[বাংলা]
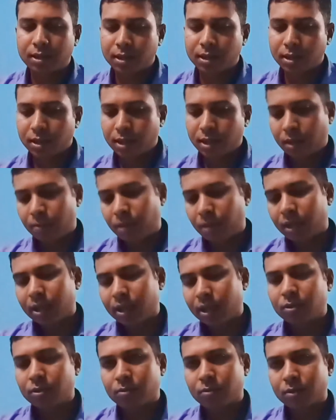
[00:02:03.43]
এই
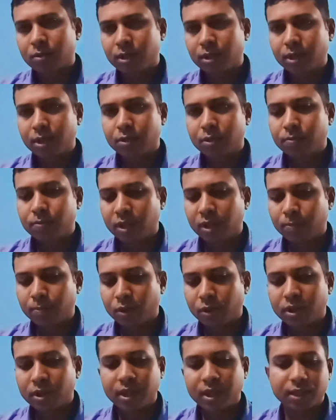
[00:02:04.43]
ভান্ডারগুলোর মধ্যে খুব
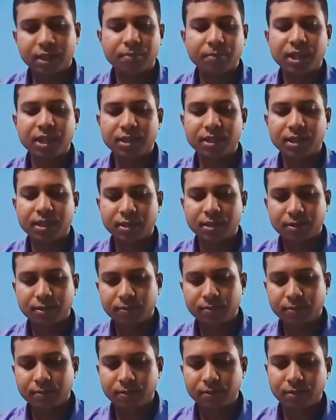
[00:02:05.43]
ইম্পর্ট্যান্ট একটা মেডিসিন
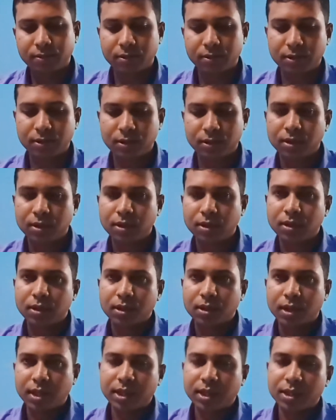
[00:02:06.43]

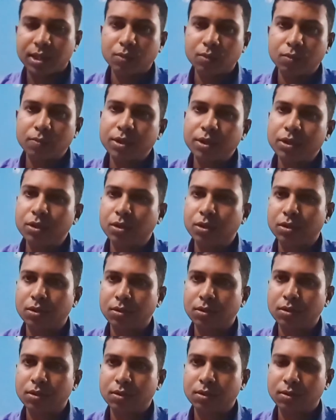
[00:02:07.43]
এটা একটা উদ্ভিজ্জ ওষুধ
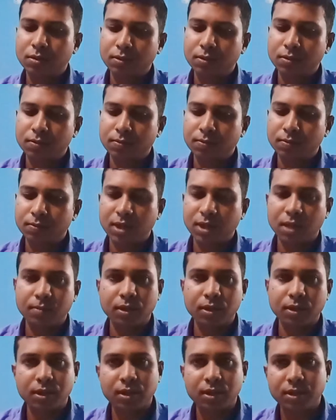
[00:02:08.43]
আমরা
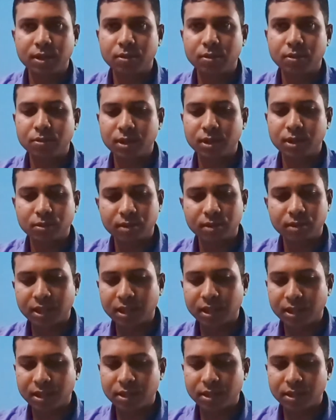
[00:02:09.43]
যেহেতু চিত্র দেখে
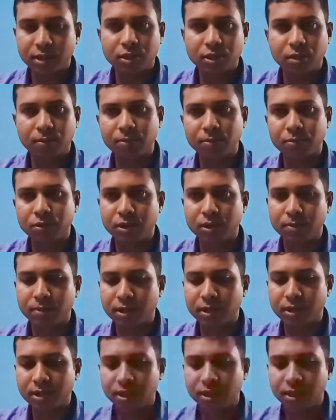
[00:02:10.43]
নিয়েছি সবাই বুঝতে
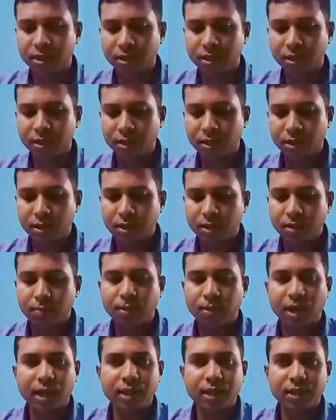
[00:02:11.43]
পেরেছি
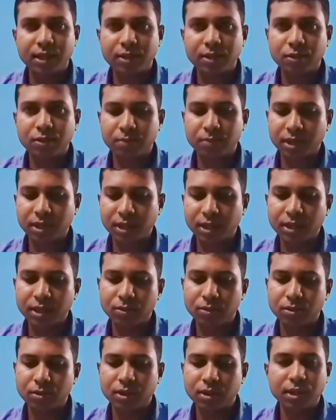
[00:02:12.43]
প্ল্যান্ট কিংডম থেকে
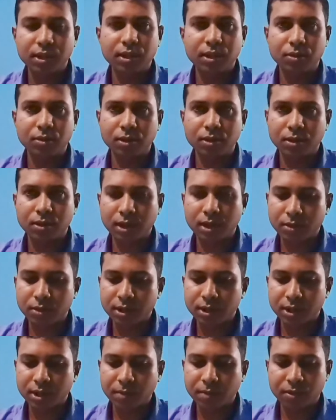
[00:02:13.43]
ওষুধটি তৈরি করা হয়েছে
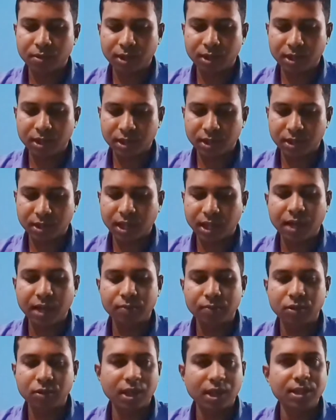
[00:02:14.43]
এবং এটি একটা
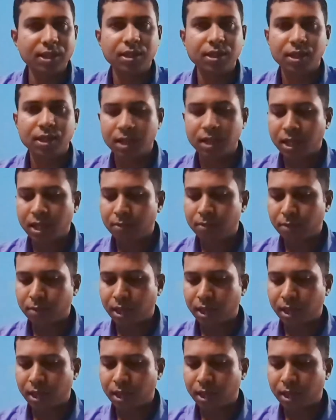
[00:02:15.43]
কার্নিভোরাস বা